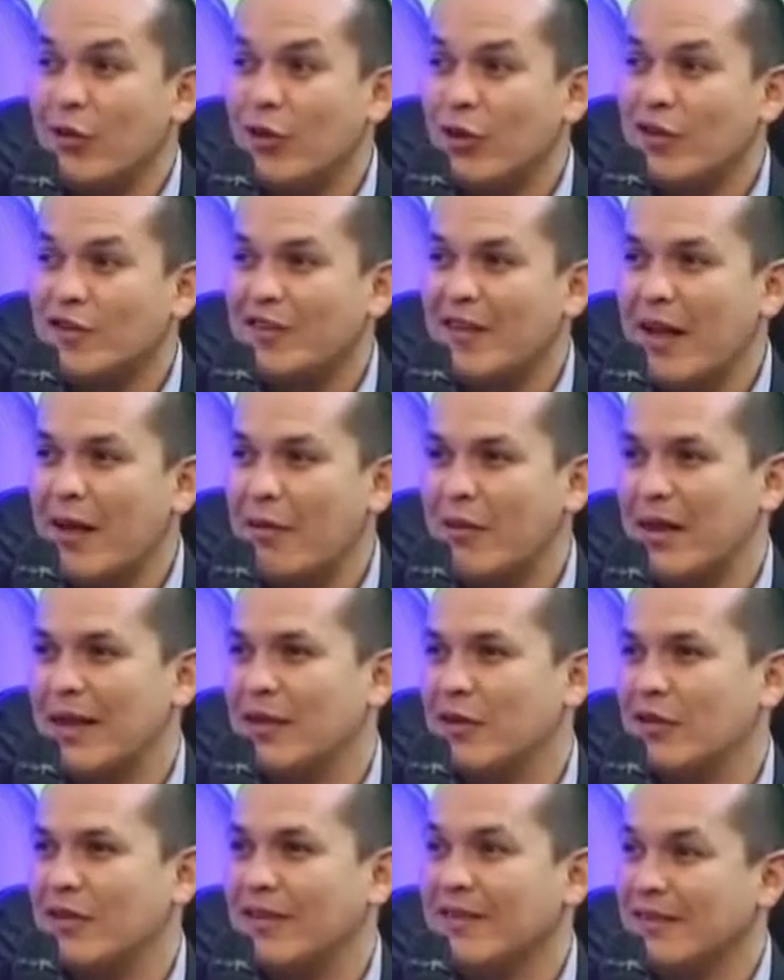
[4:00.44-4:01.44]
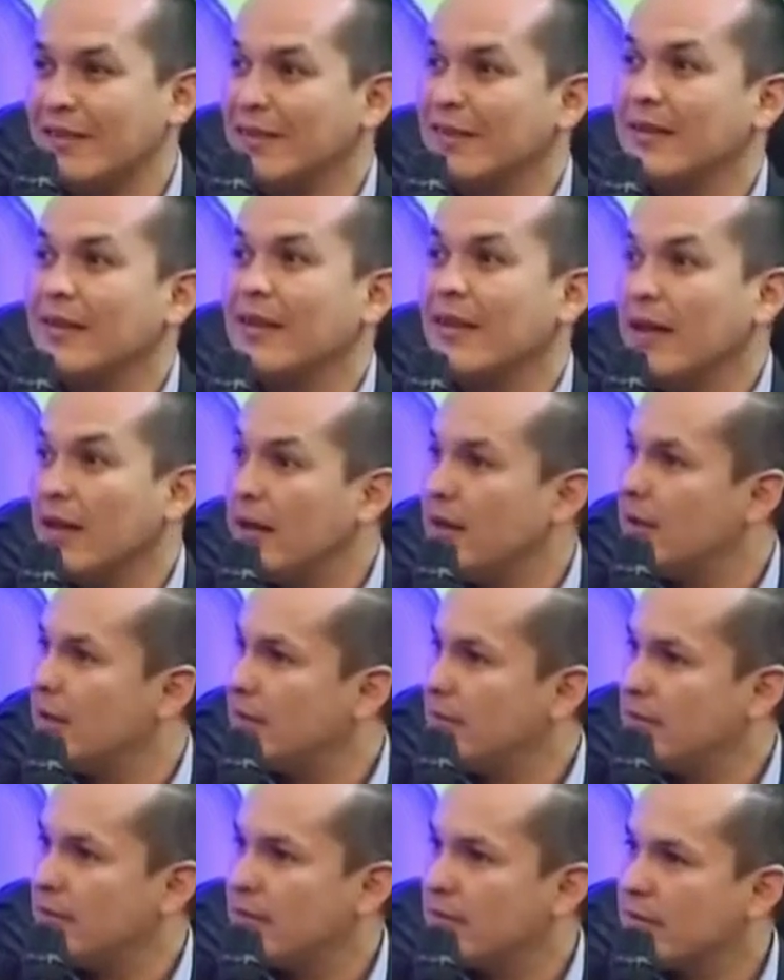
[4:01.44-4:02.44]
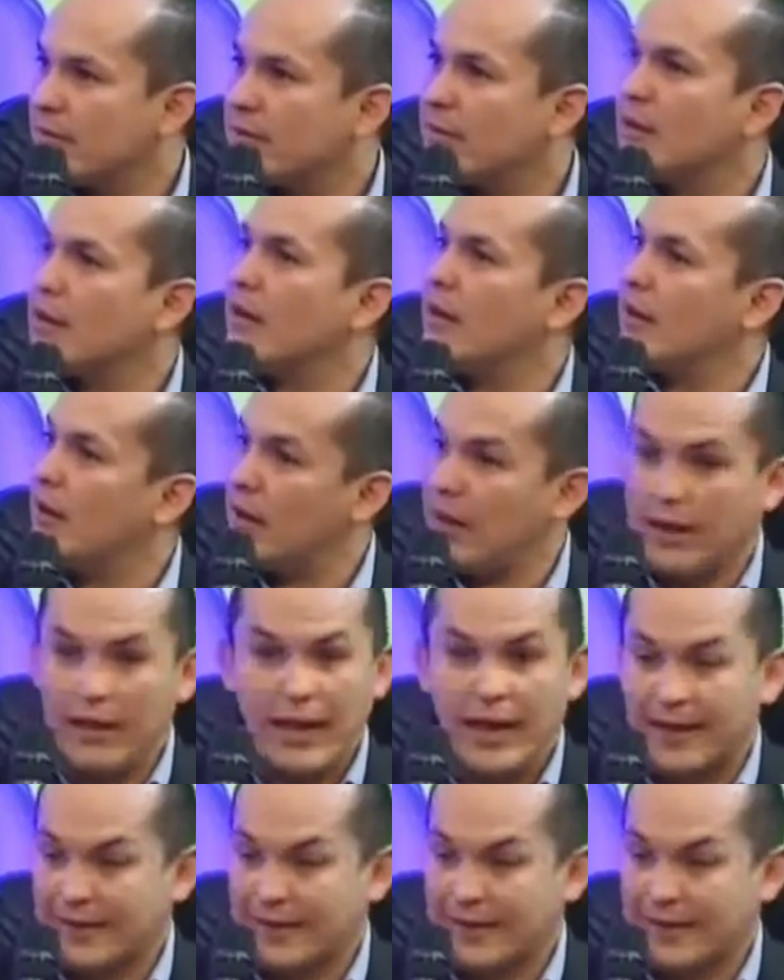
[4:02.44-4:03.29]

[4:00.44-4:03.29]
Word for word: no lo sabe. entonces, pasa? Muchas veces del 100% y...